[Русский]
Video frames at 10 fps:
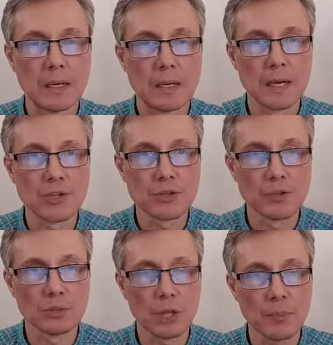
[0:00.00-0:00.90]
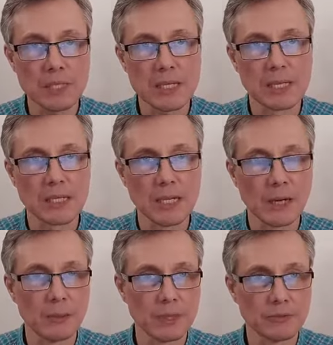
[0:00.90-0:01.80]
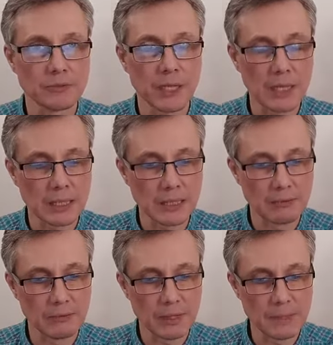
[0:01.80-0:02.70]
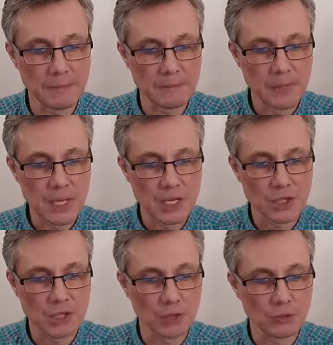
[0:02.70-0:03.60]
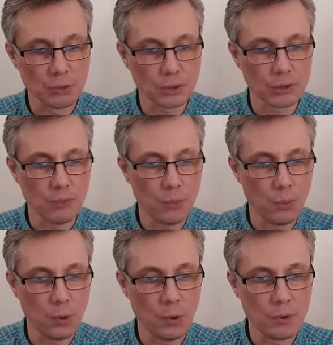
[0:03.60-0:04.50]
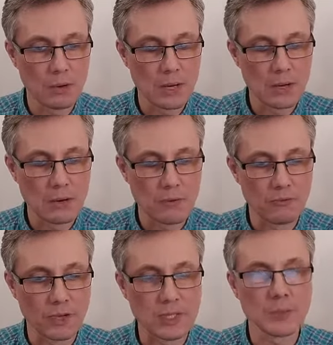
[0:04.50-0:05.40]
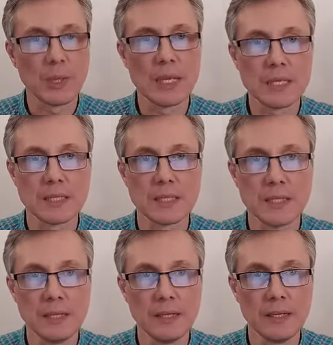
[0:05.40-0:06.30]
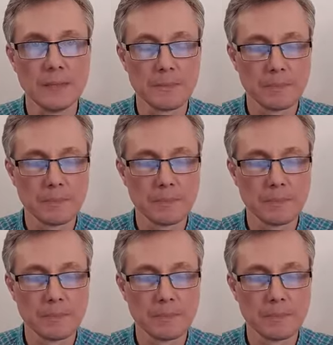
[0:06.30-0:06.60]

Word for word: Речь идет о послании к Римлянам, 2 глава, с 4 по 8 стихи.